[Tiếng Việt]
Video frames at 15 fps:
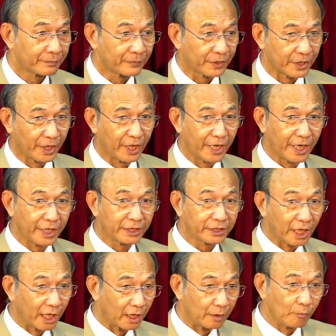cho nên
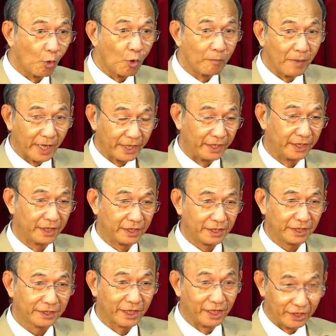tự buông mình,
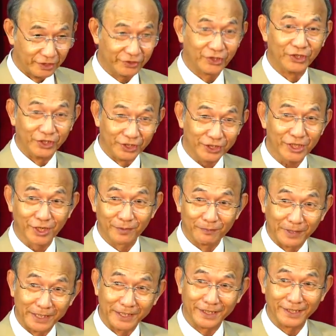tự thưởng cho
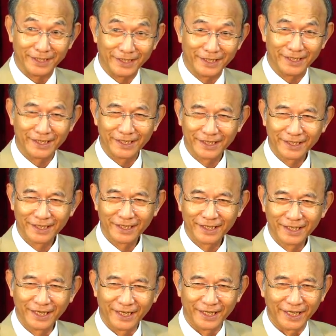mình
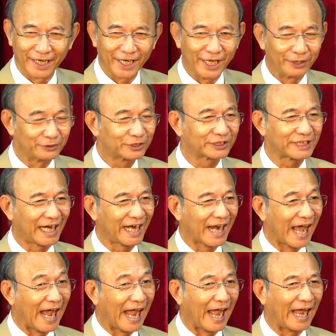những điều sa
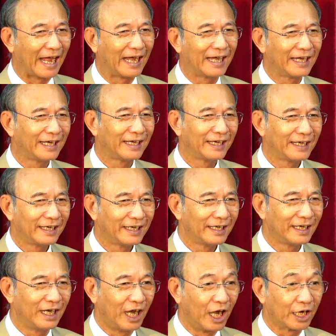đà
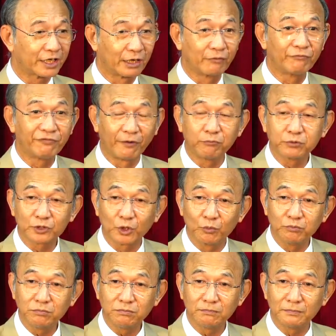ở trong phóng
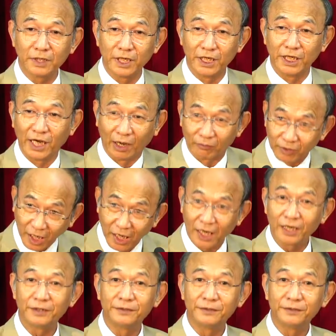túng hư hỏng đó.